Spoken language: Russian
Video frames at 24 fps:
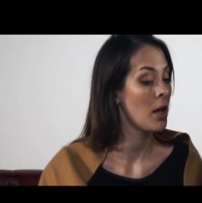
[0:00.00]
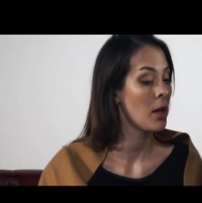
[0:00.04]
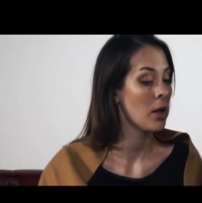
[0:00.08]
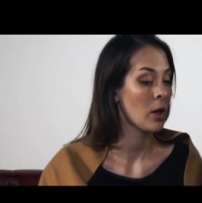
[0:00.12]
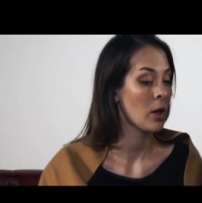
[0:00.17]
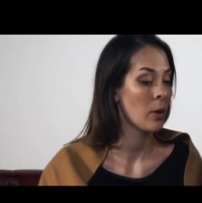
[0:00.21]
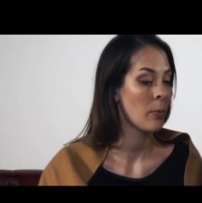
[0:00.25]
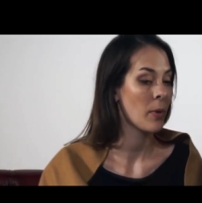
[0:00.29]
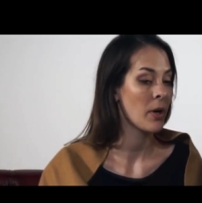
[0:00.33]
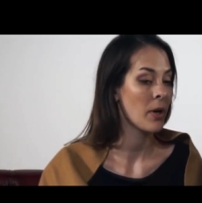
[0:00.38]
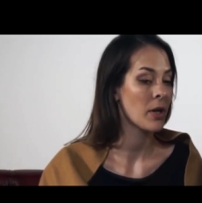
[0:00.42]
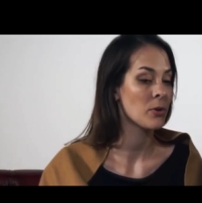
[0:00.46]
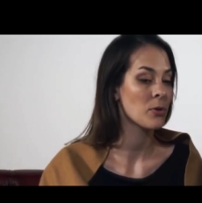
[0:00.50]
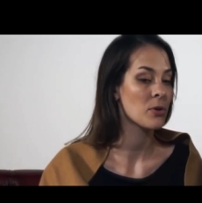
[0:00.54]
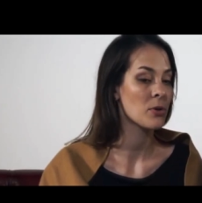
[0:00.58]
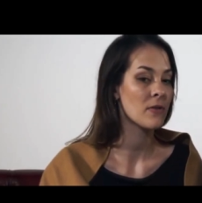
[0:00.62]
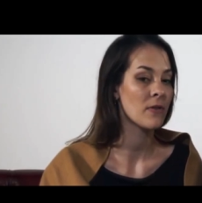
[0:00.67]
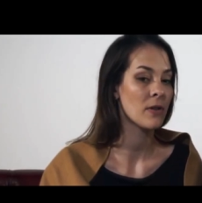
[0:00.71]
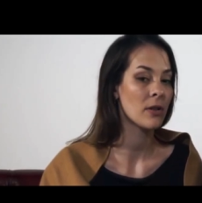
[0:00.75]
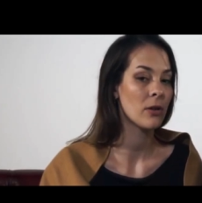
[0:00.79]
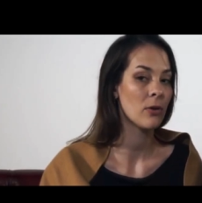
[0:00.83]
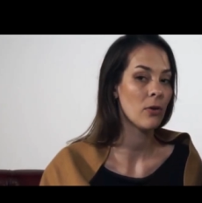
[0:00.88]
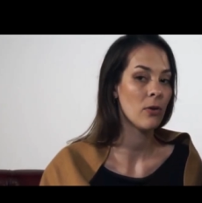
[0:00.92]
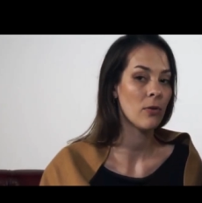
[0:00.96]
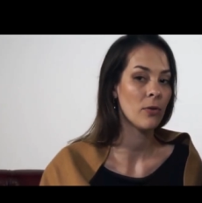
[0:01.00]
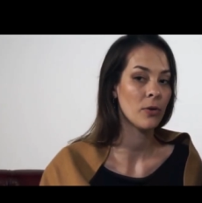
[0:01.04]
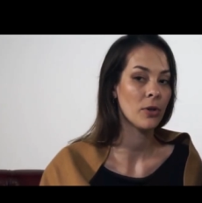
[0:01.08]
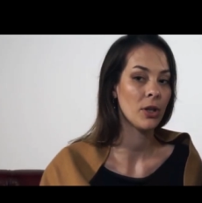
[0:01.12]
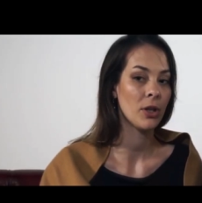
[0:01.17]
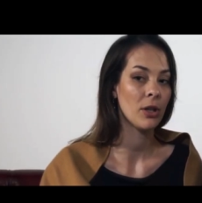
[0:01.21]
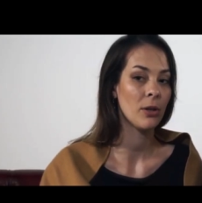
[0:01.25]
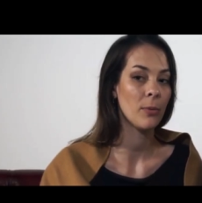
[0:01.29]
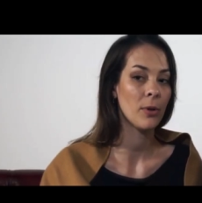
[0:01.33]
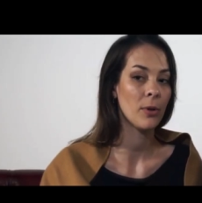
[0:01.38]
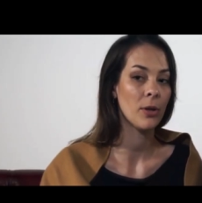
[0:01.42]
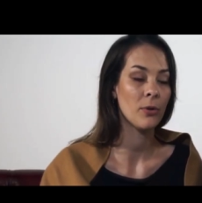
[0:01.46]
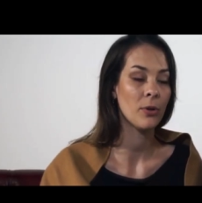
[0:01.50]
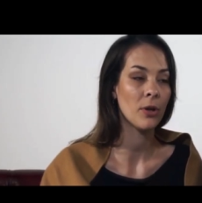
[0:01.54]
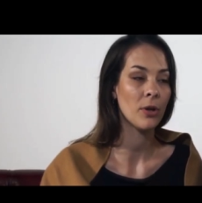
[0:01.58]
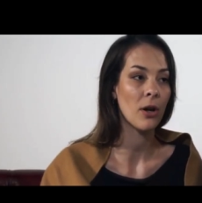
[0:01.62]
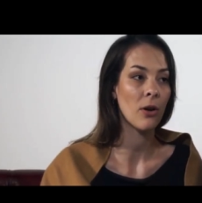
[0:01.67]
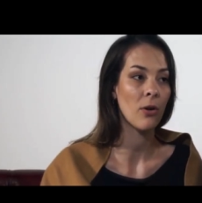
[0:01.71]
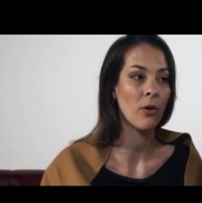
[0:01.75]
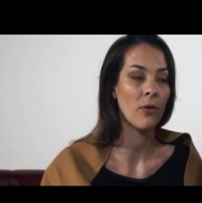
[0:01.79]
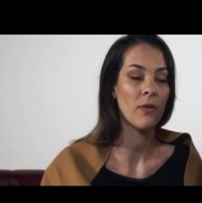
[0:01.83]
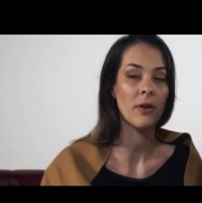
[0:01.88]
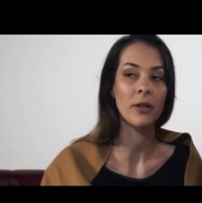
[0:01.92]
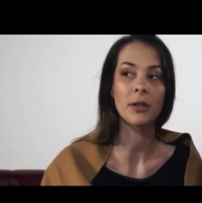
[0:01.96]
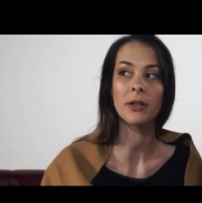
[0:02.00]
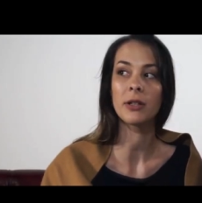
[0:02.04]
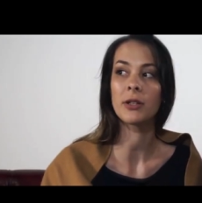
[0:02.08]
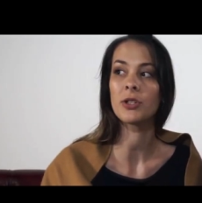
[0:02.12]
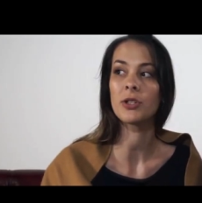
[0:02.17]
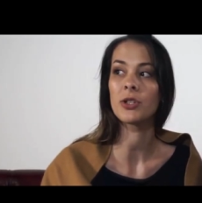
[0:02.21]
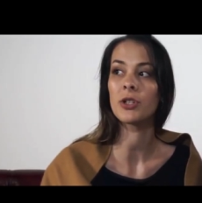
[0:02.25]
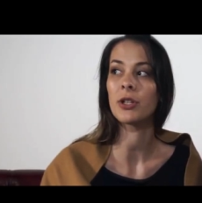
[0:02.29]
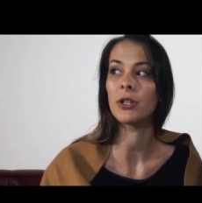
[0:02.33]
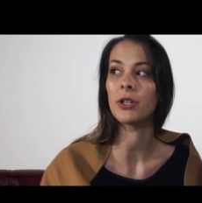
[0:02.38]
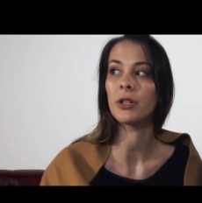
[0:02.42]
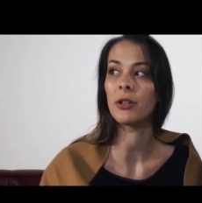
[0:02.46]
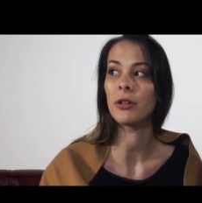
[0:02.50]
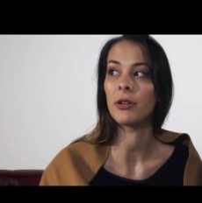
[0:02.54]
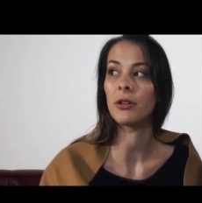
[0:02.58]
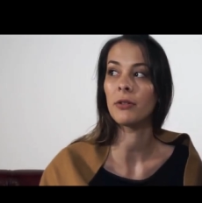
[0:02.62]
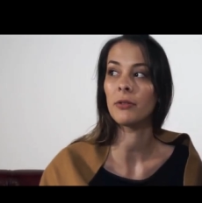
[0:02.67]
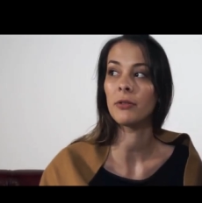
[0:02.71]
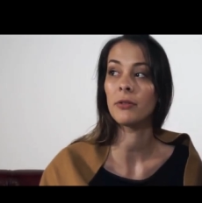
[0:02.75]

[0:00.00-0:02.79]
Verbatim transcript: «К поэту Светлову не имею никакого отношения.